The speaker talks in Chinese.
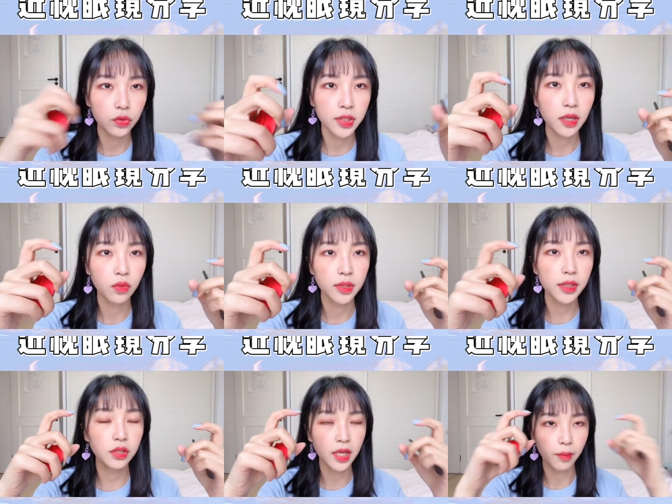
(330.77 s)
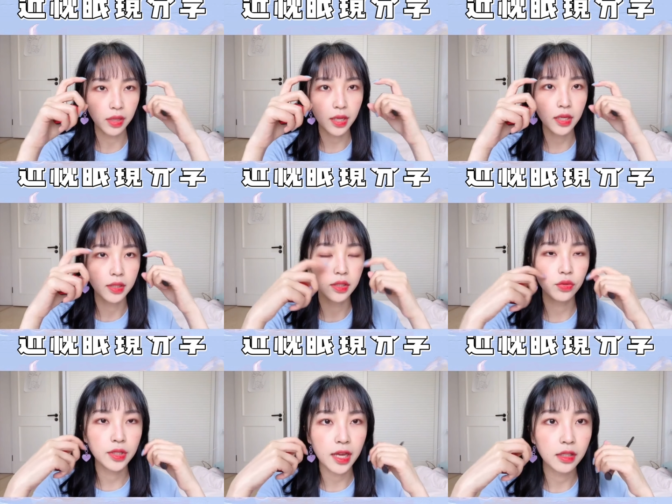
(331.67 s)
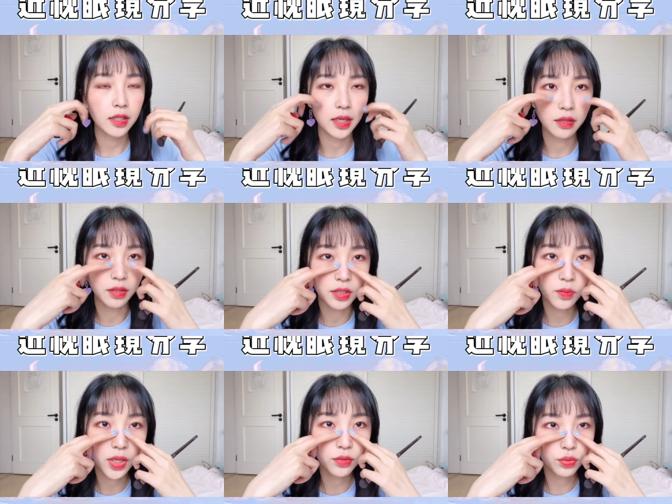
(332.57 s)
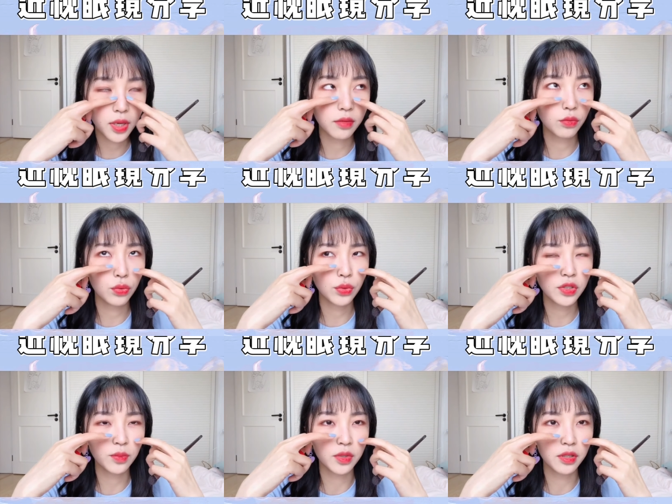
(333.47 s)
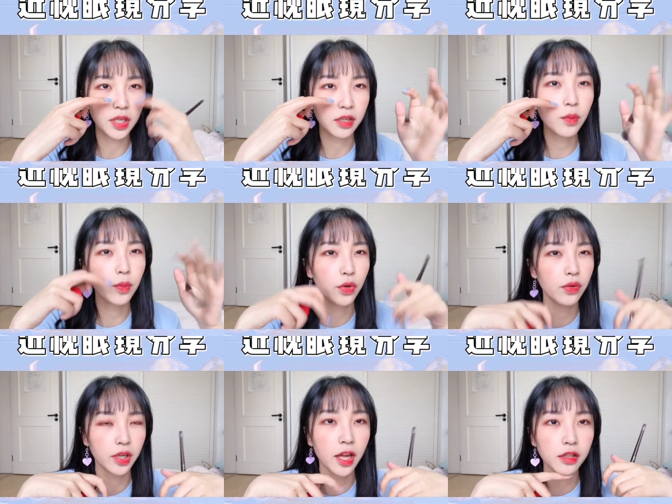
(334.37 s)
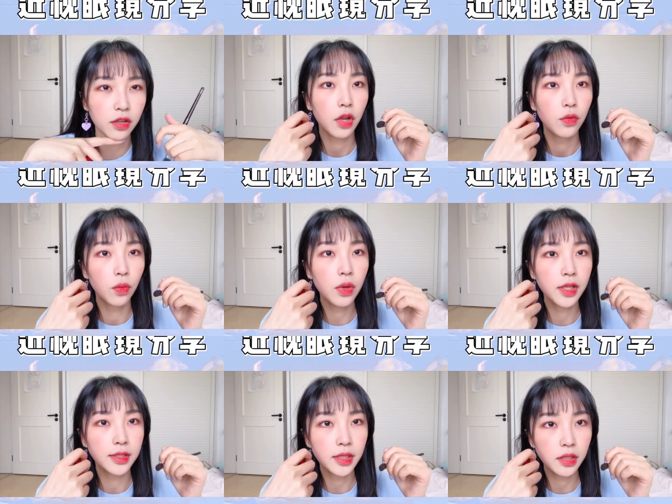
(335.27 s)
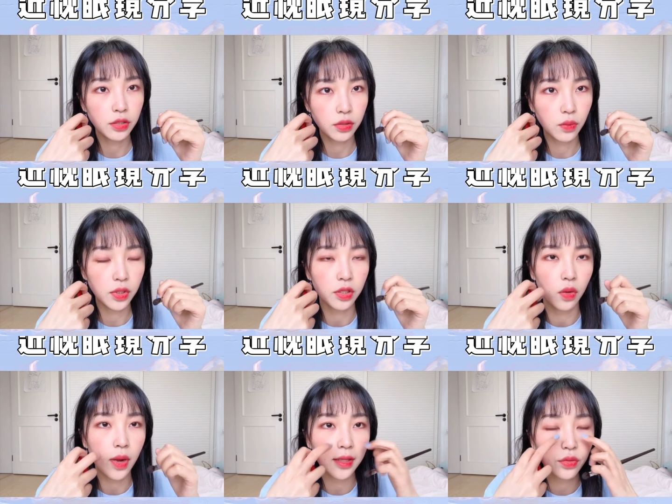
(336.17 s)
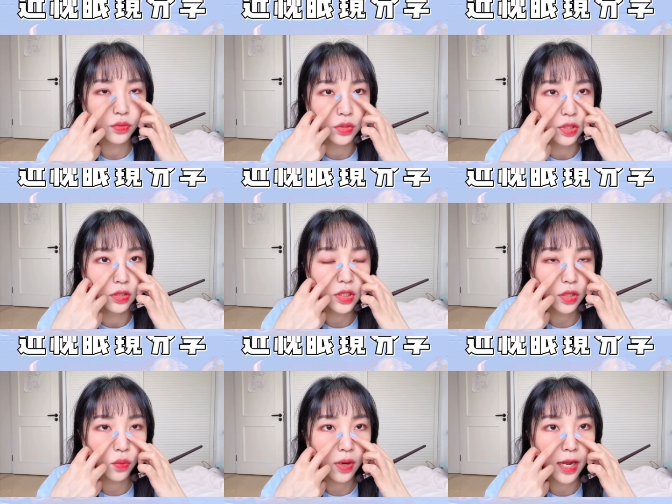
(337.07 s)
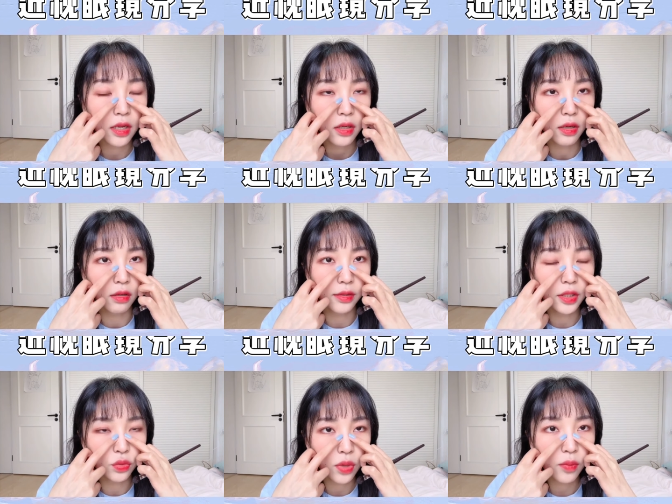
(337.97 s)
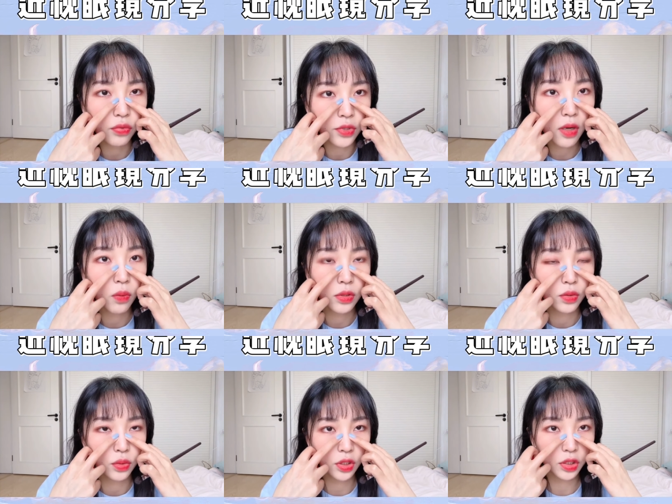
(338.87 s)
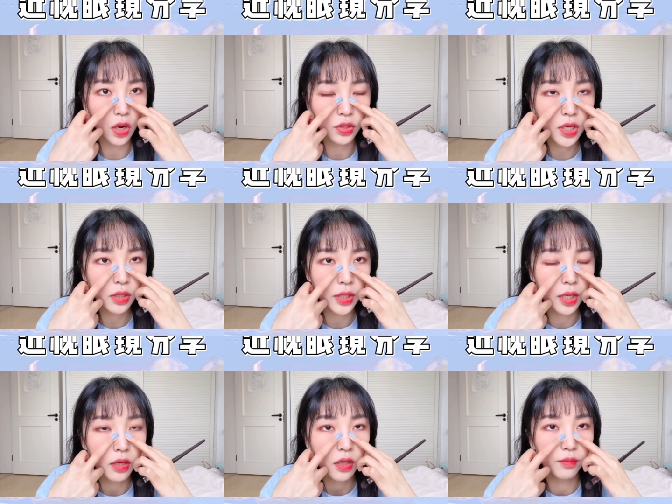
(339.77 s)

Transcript: 就是像近视眼嘛，戴眼镜都是戴一天的，你这边就算脱妆什么的，也根本没有人看到的。如果很介意这个问题的话，那就只能这一块，嗯，底妆不上或者说是少上一点。